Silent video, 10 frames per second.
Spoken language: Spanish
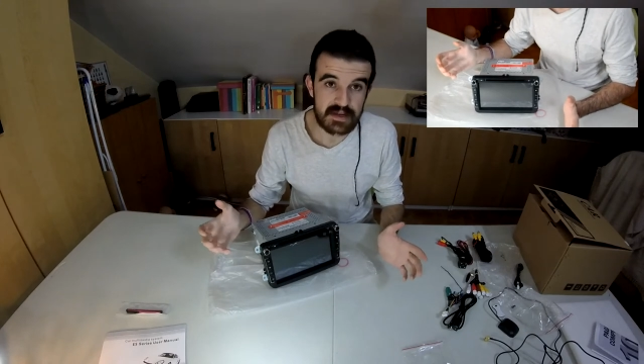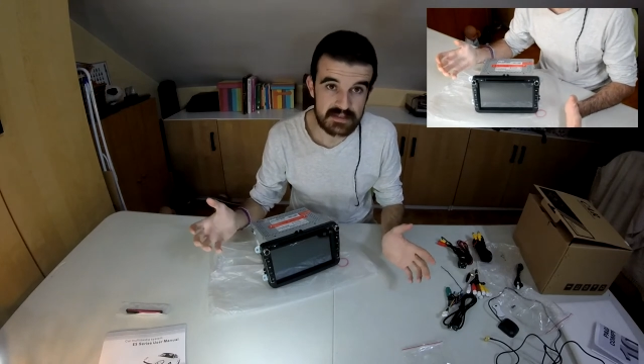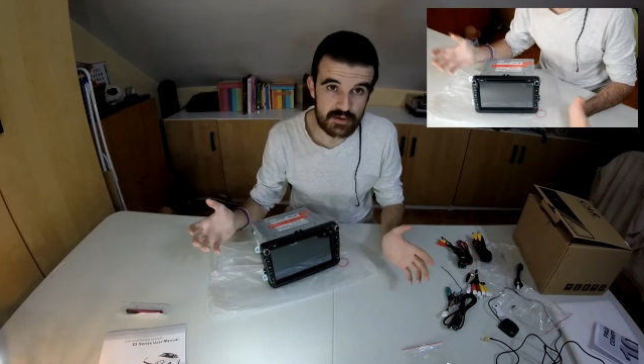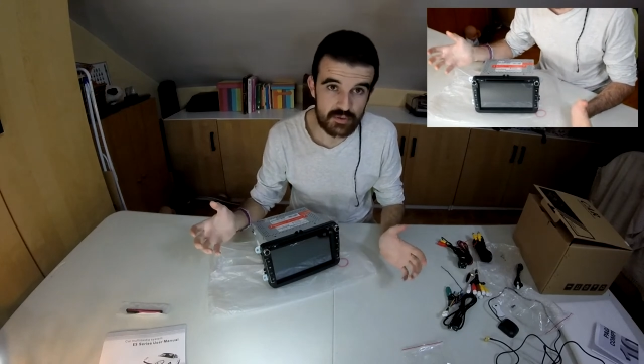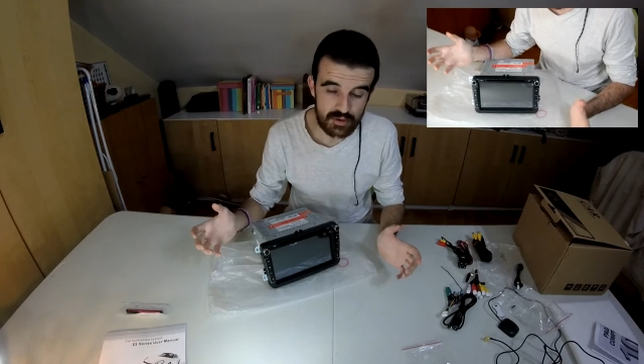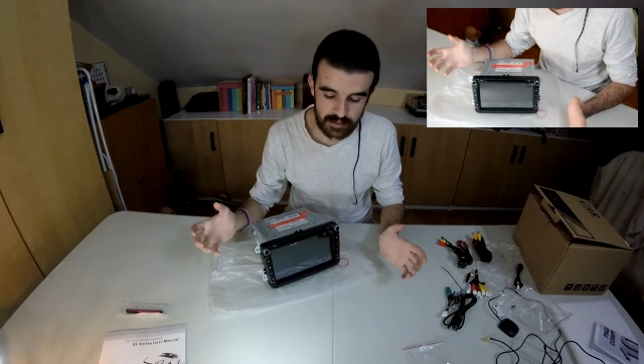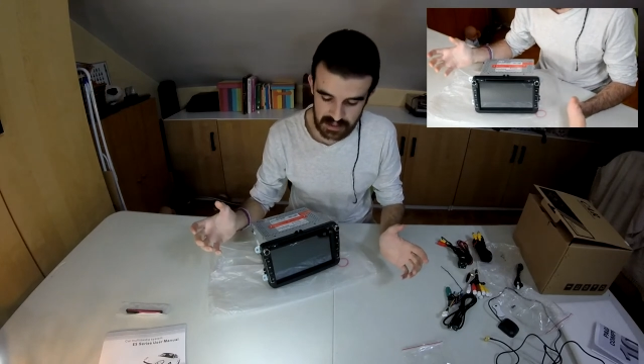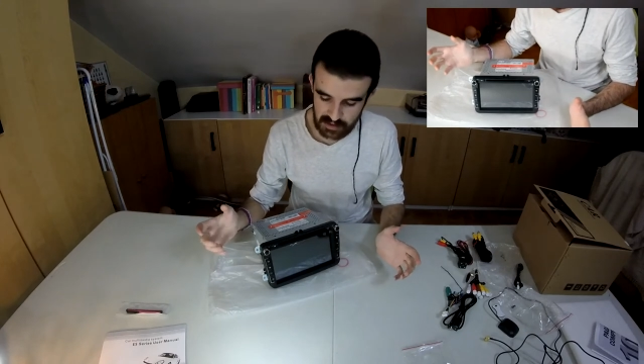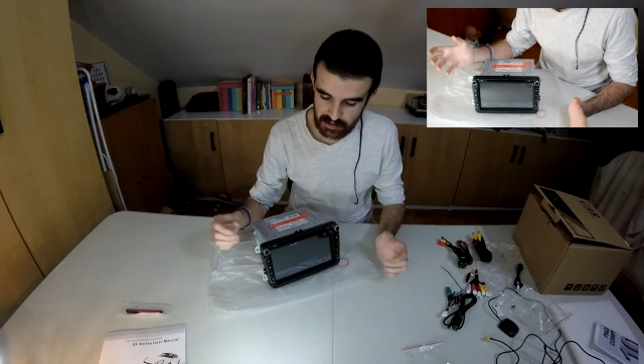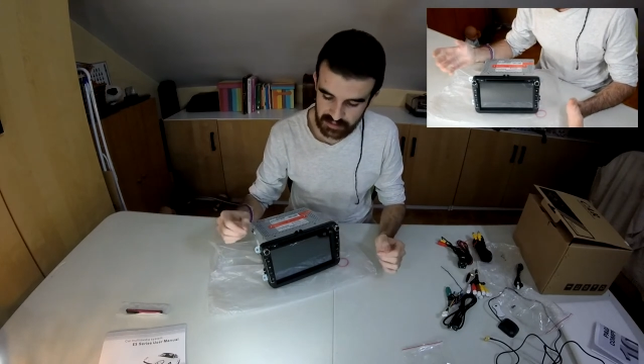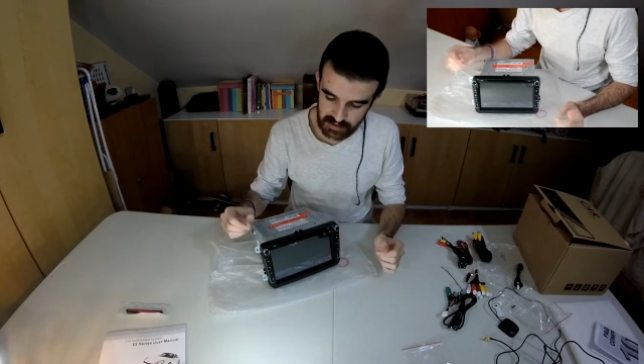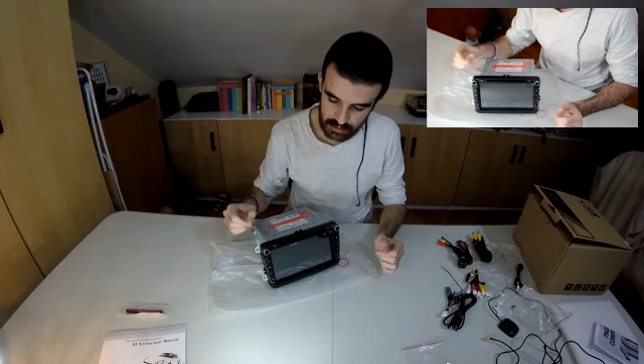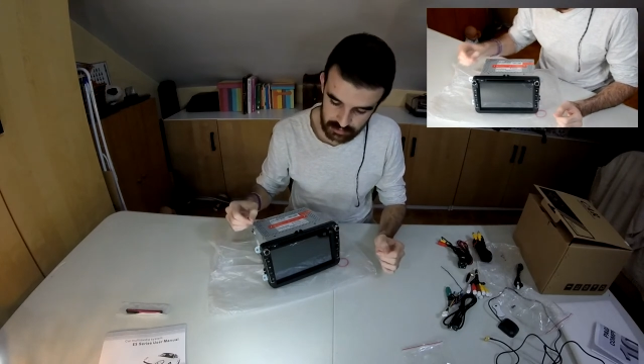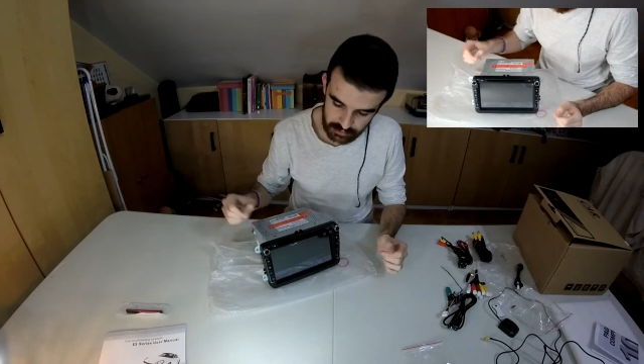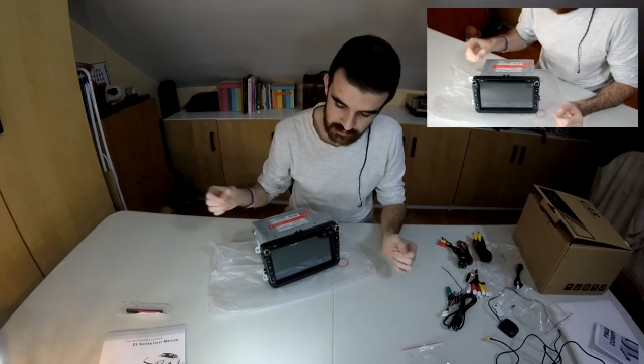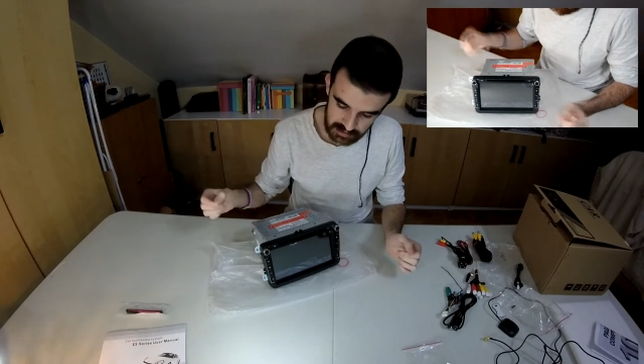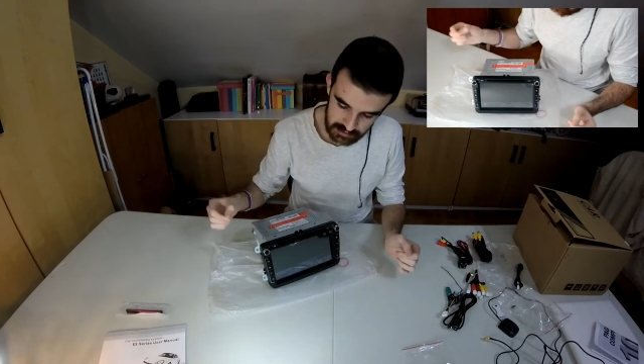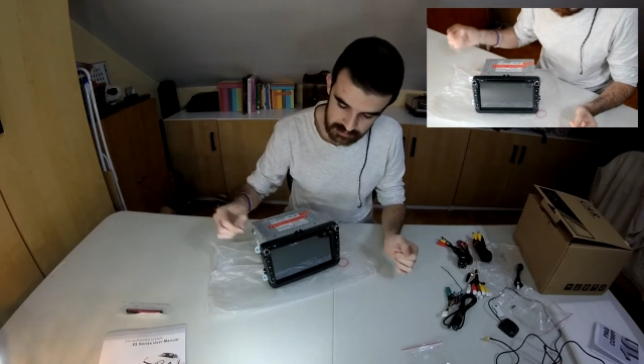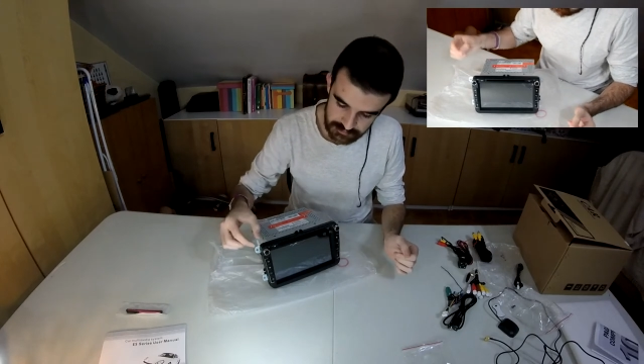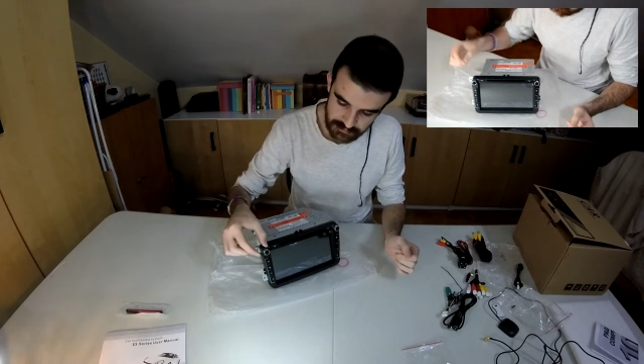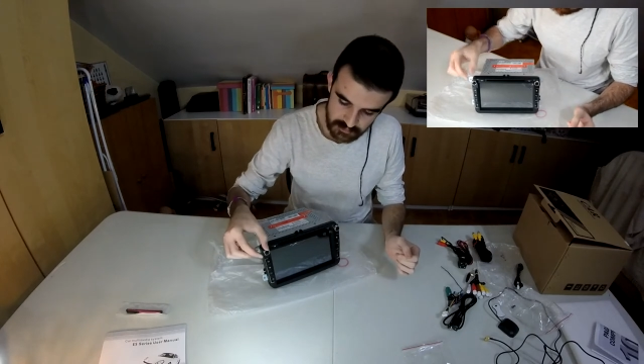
más seguro para la hora de ir conduciendo,